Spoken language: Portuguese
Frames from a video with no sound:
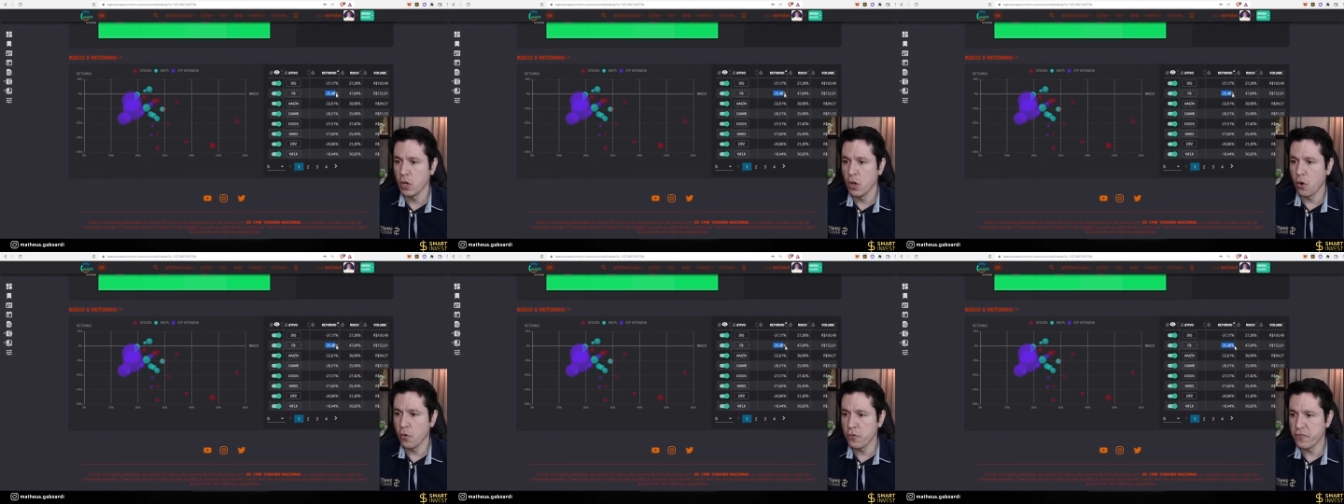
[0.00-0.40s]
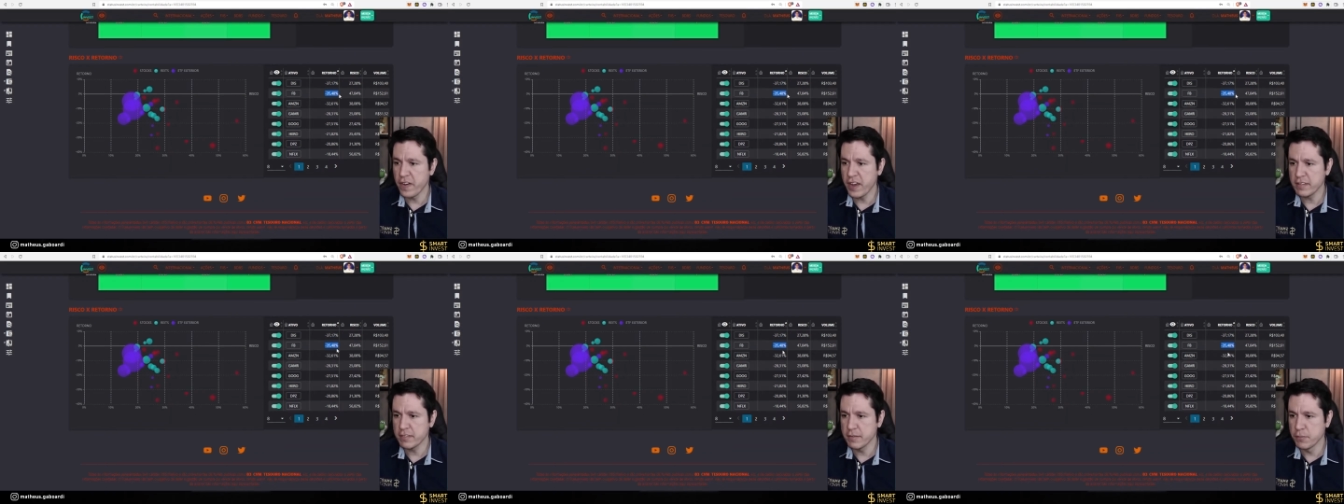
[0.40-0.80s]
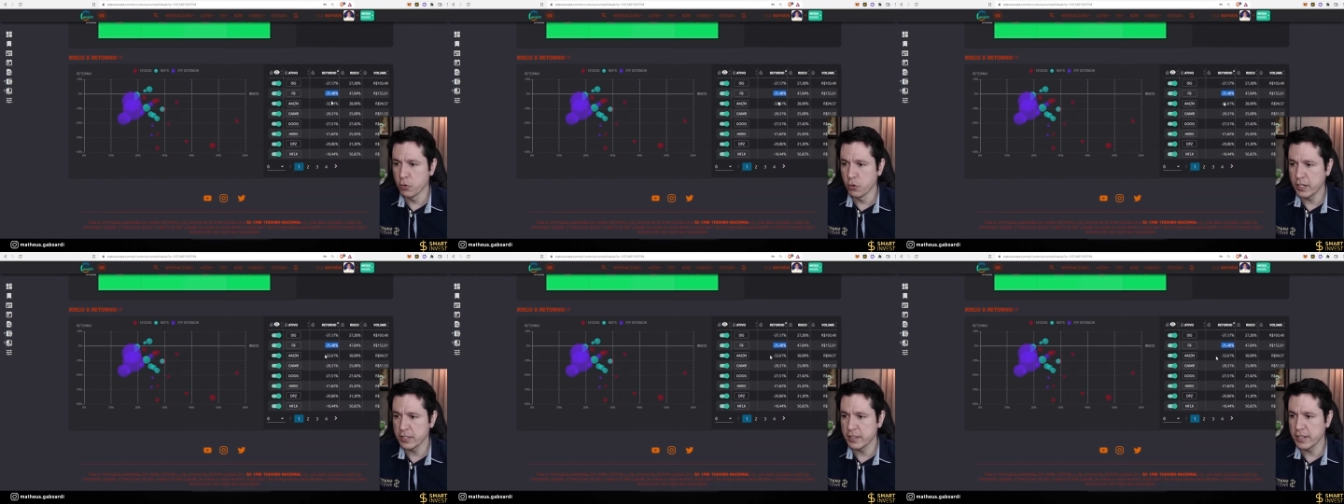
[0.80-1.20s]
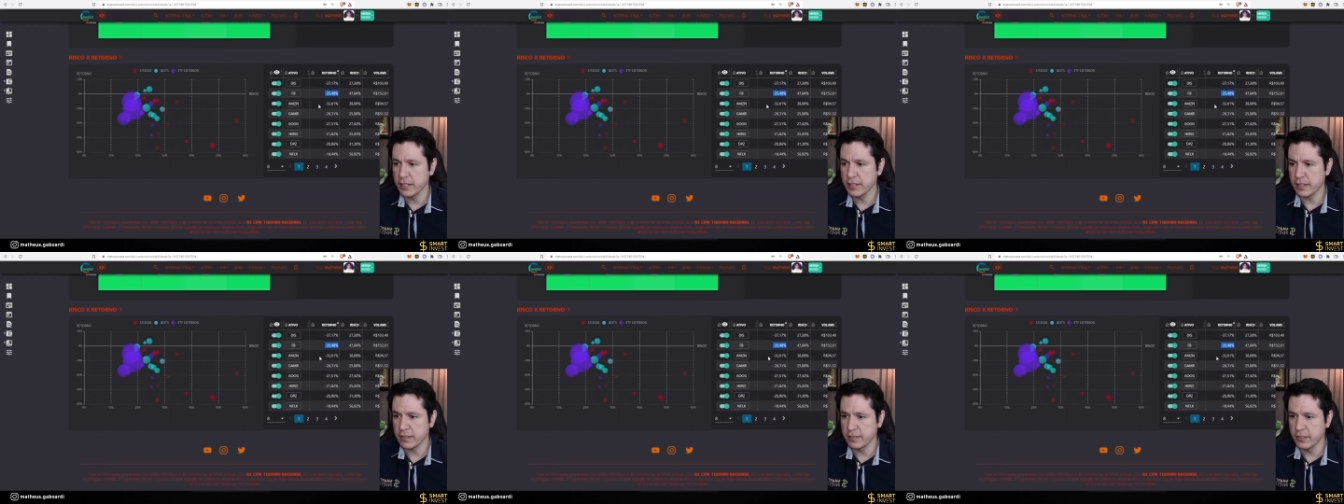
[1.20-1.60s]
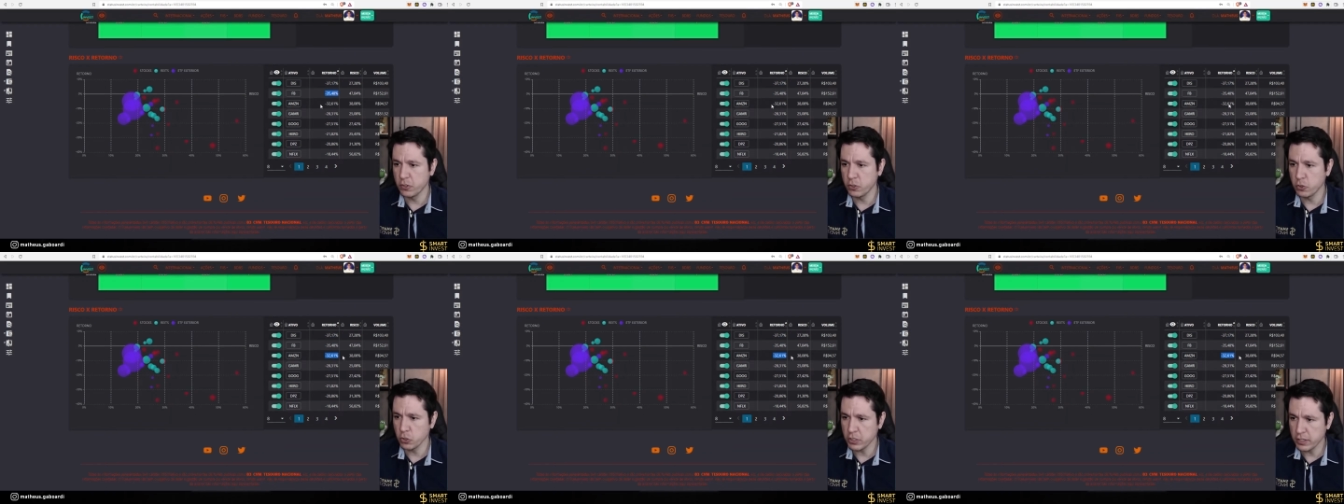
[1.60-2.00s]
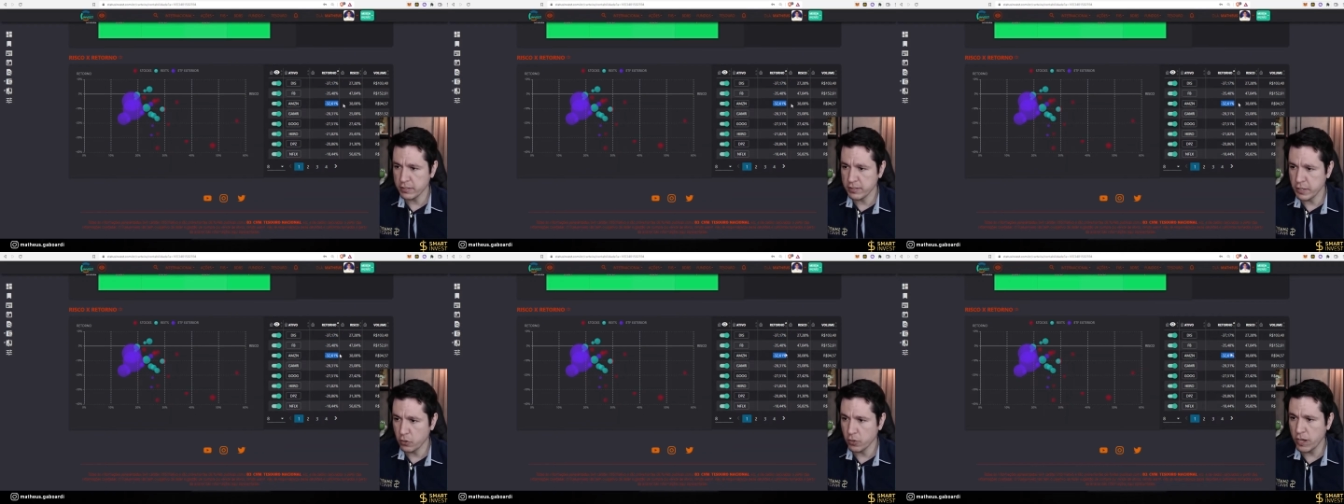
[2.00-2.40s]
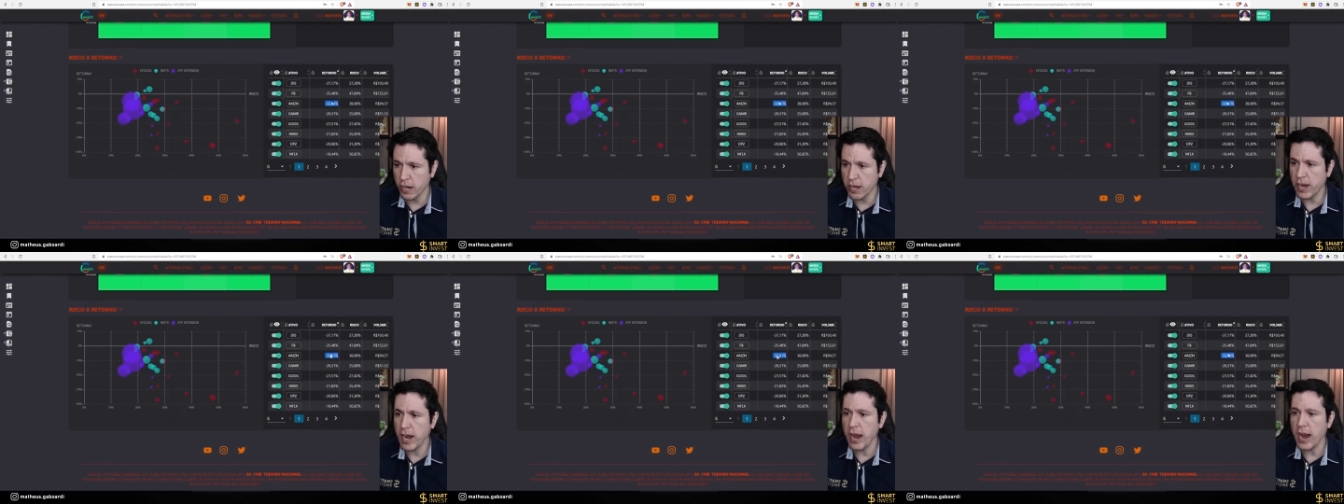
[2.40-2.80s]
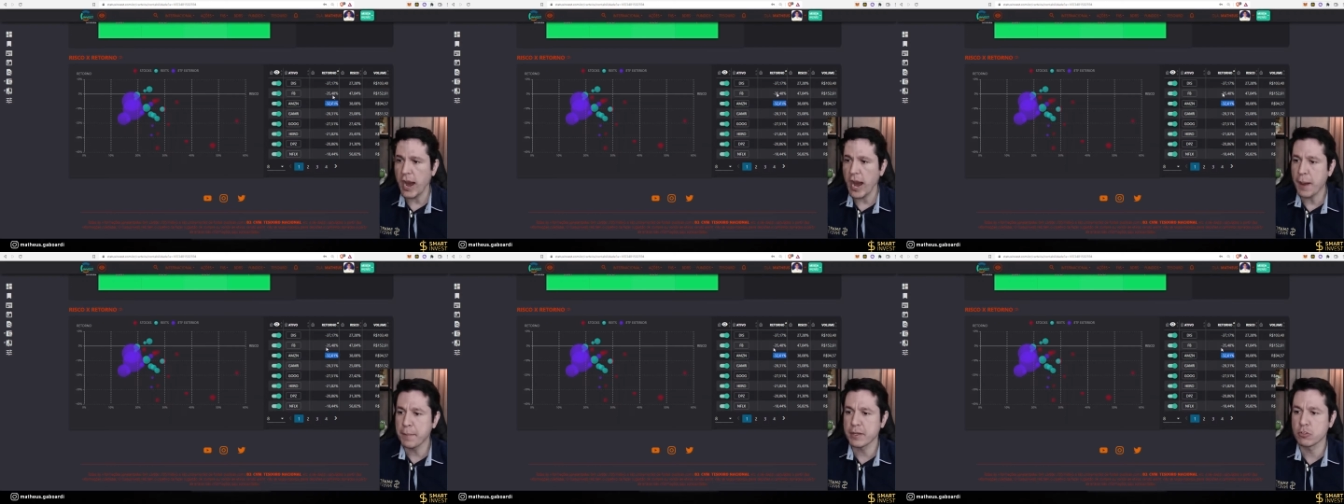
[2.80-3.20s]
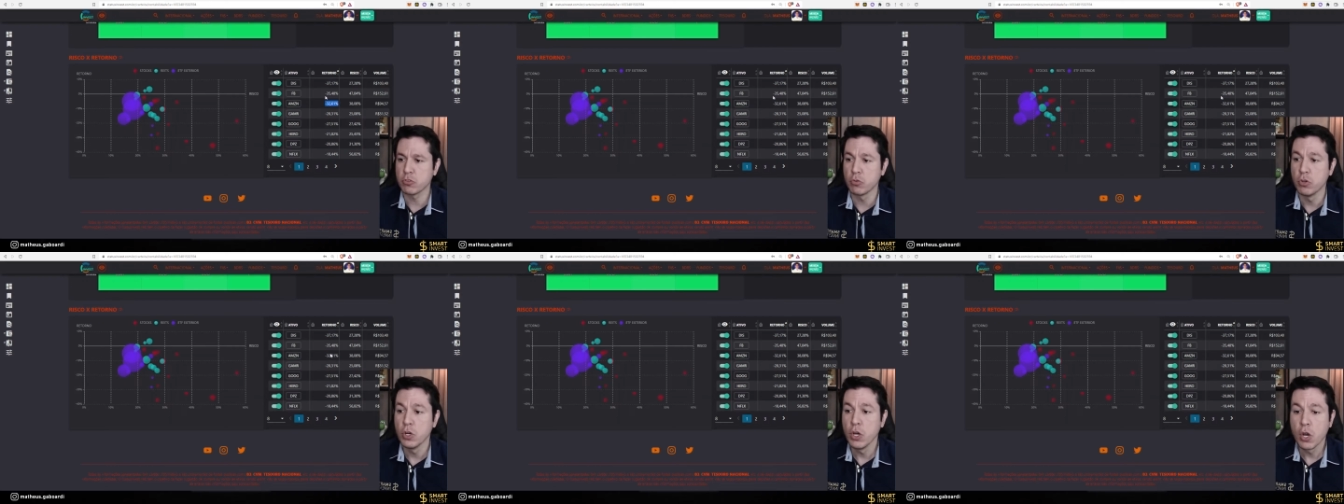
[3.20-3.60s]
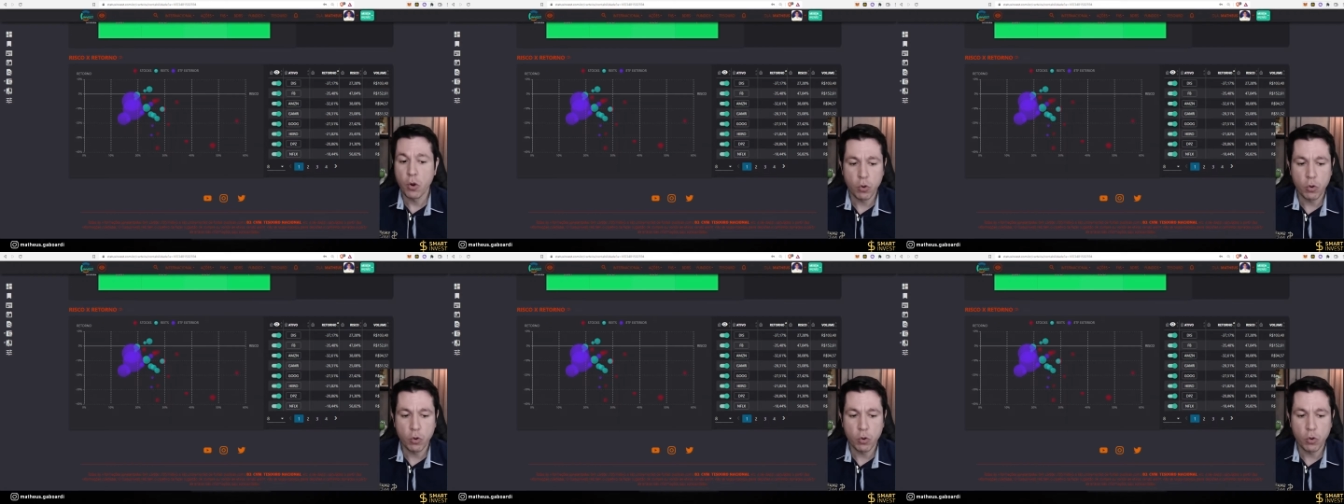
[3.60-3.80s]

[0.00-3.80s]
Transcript: O Facebook 35 no terceiro lugar, a Amazon com